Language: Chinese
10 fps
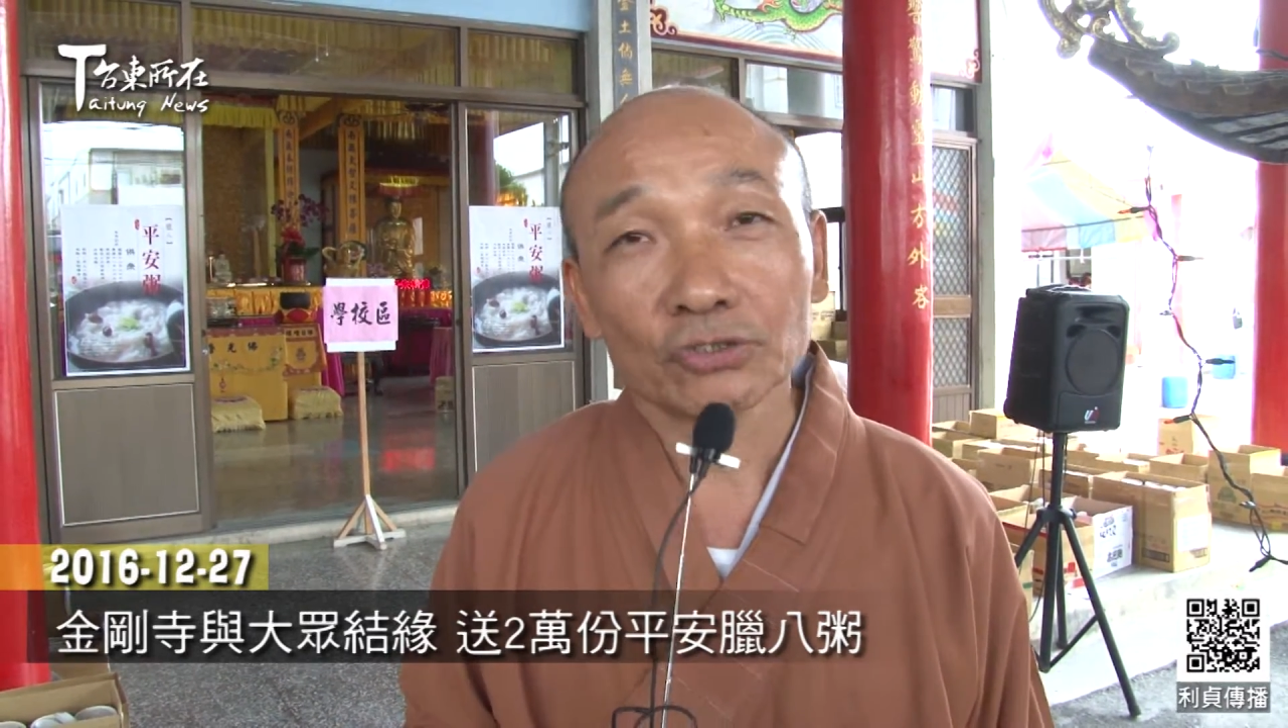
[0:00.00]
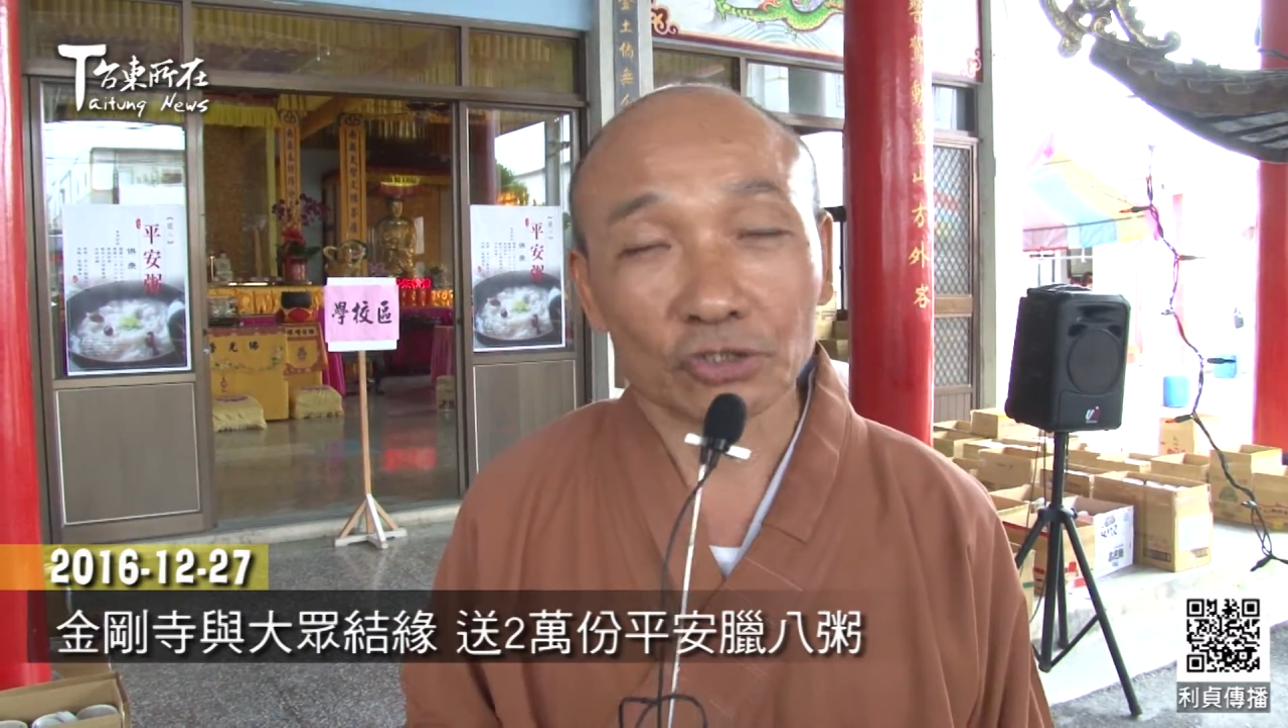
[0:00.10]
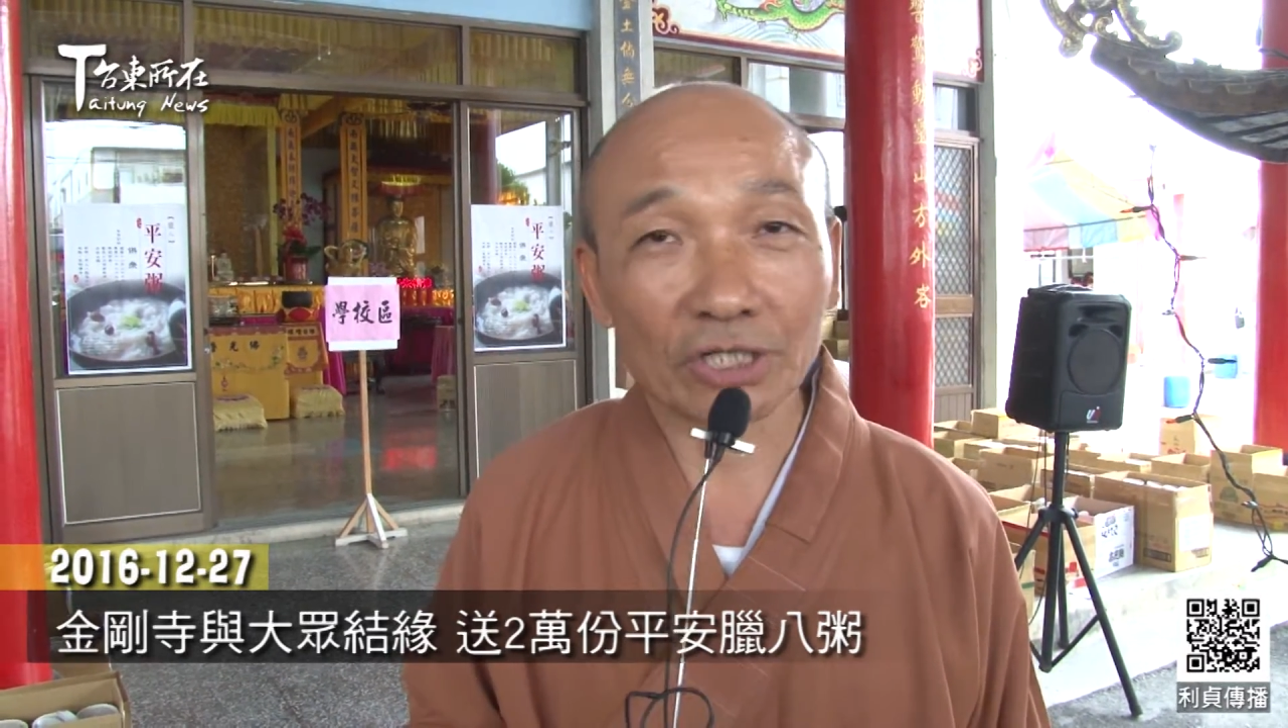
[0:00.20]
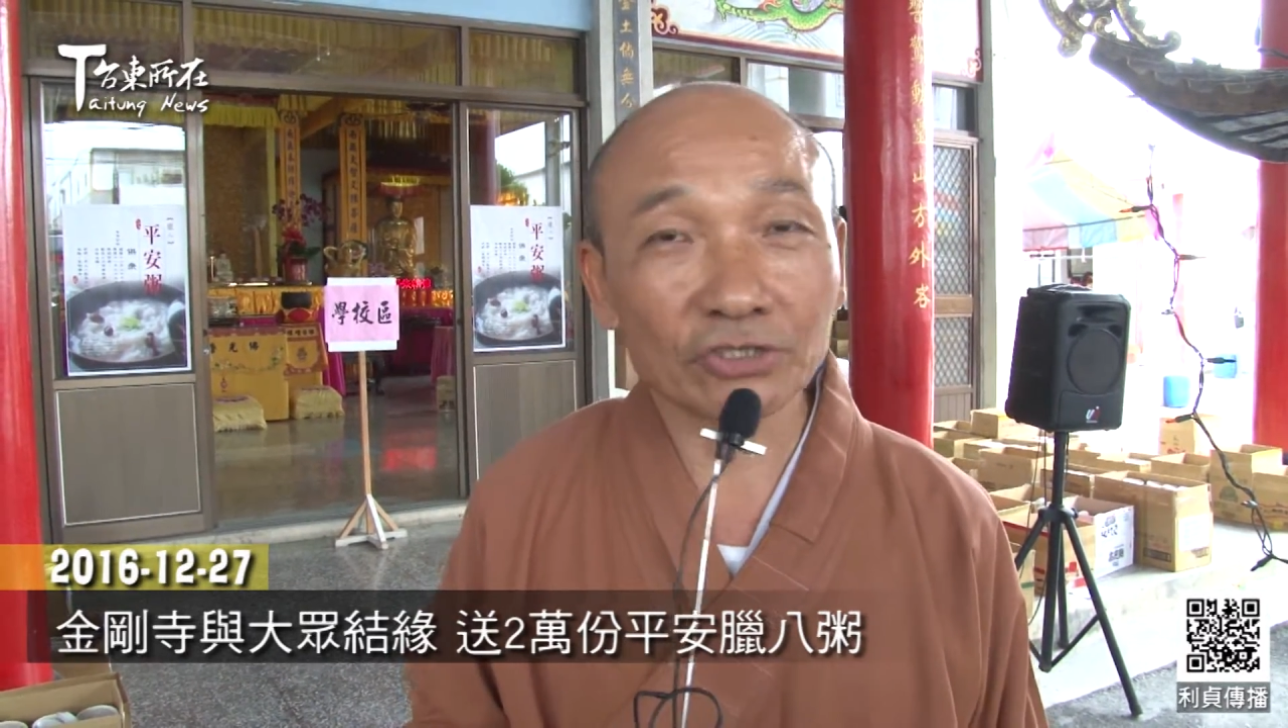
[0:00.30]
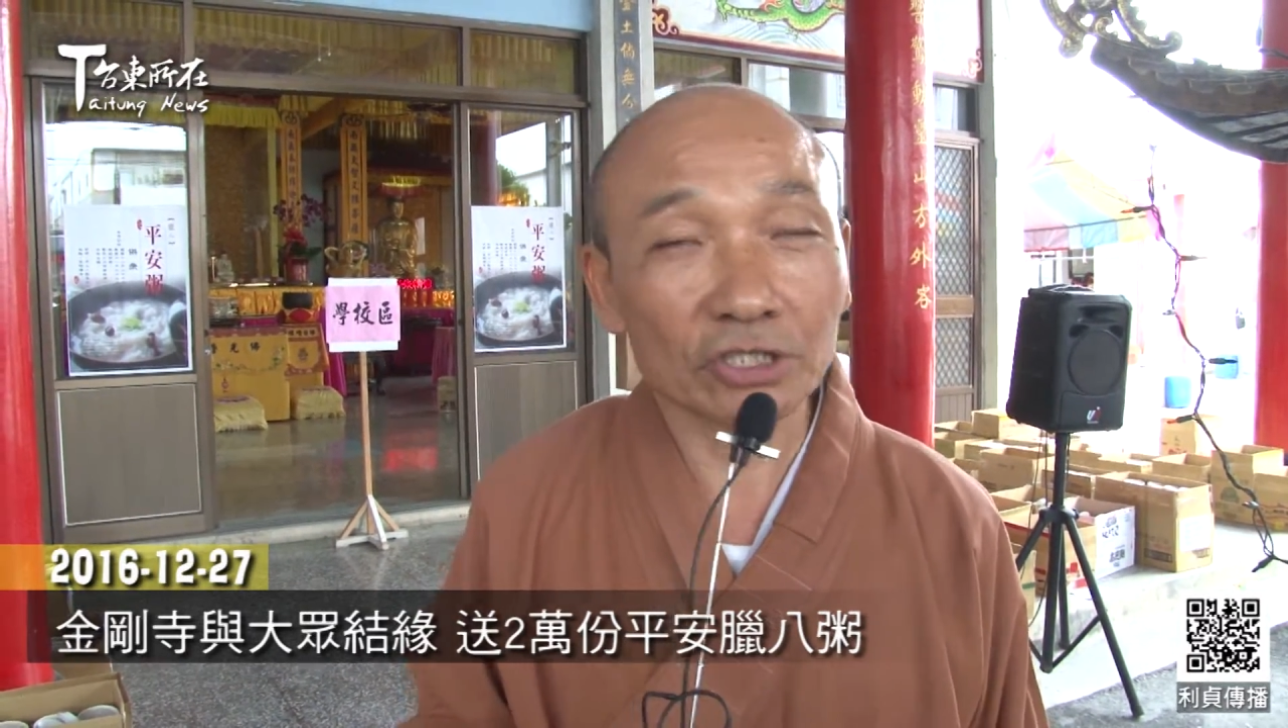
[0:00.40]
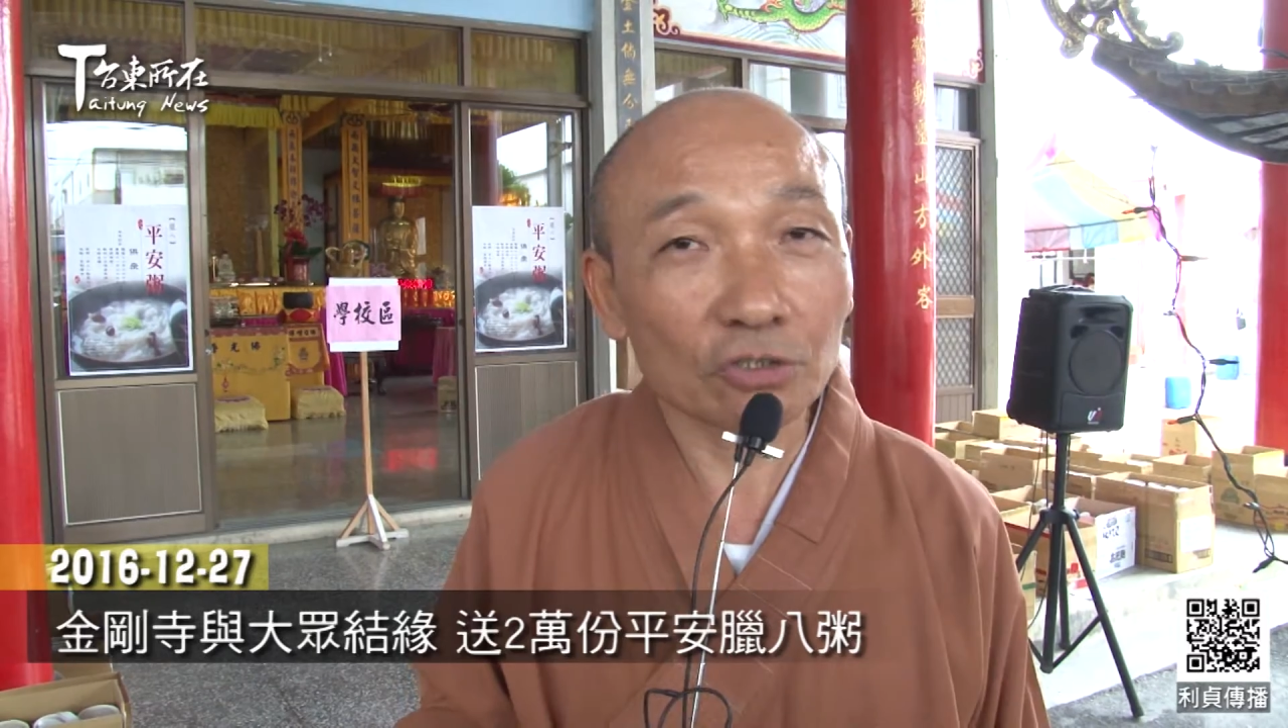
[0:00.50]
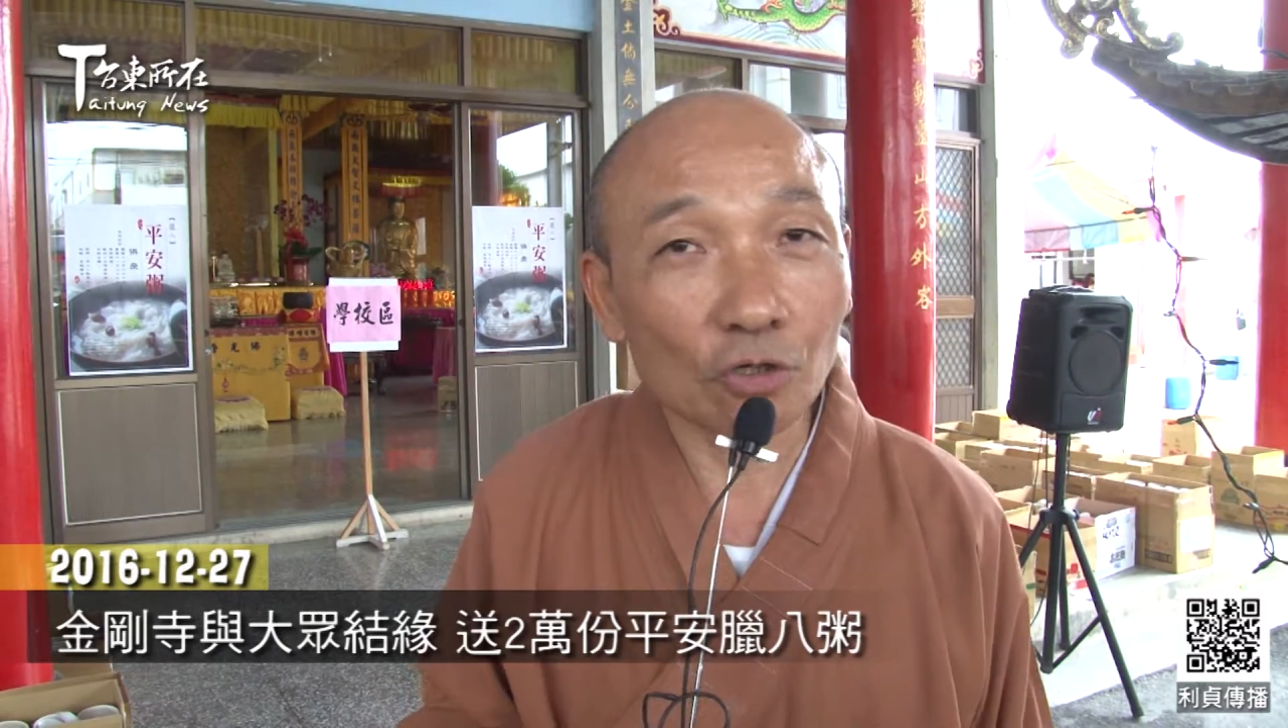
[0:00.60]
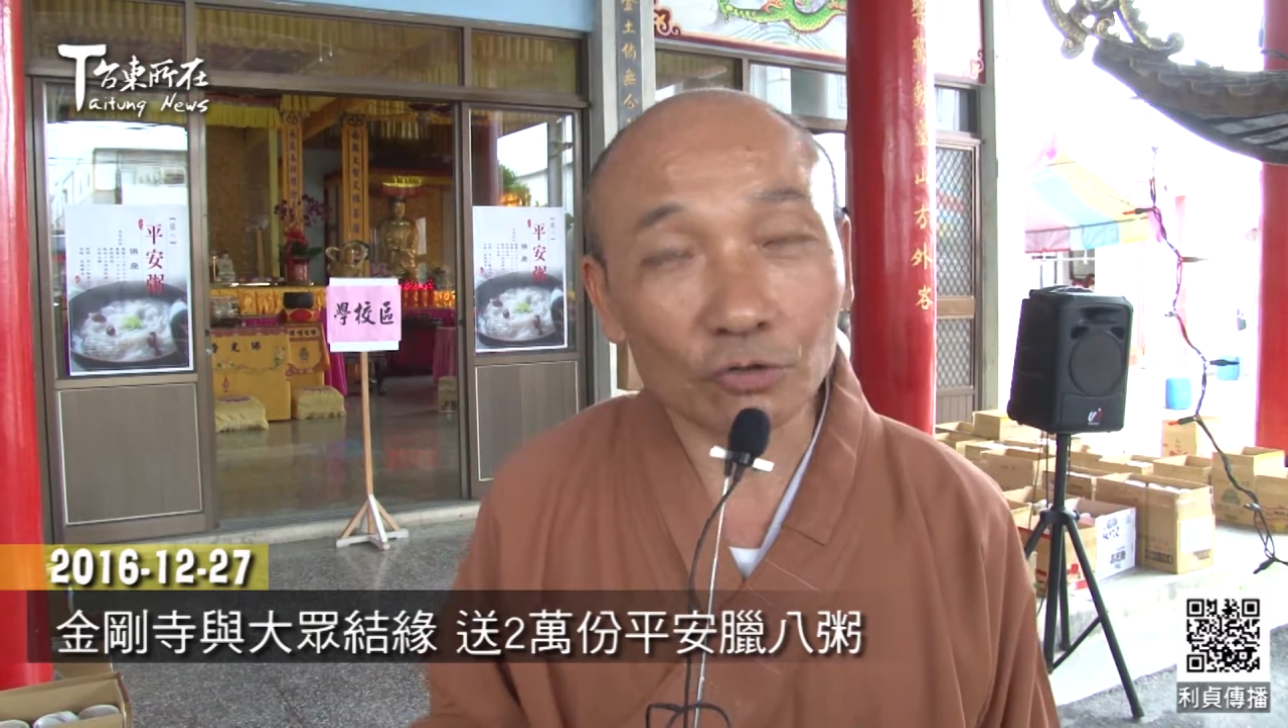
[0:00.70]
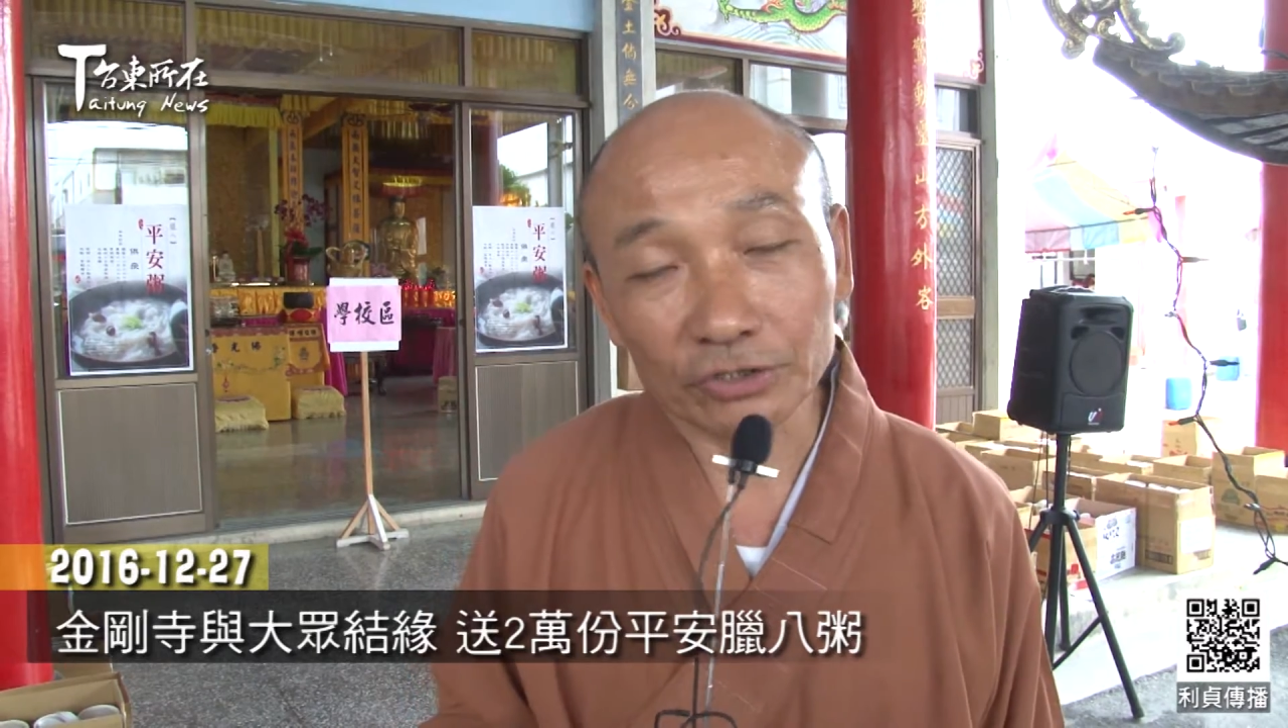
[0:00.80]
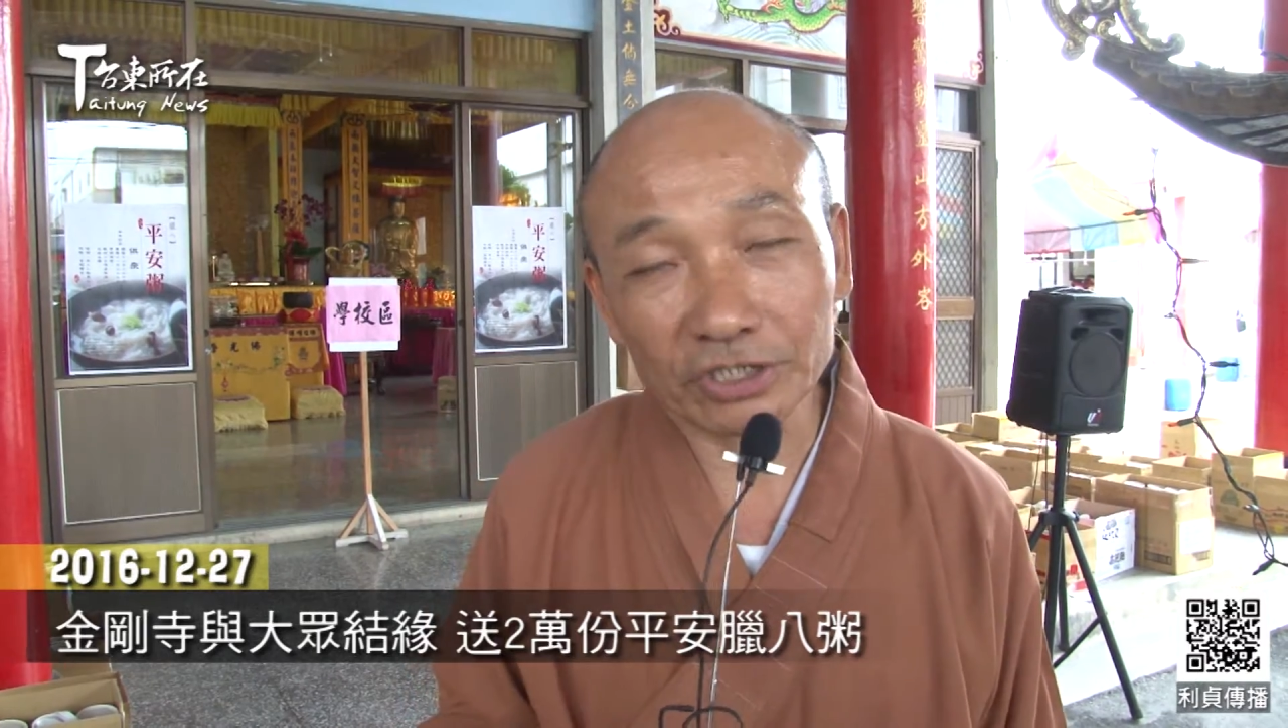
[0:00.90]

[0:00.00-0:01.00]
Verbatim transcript: 只要经过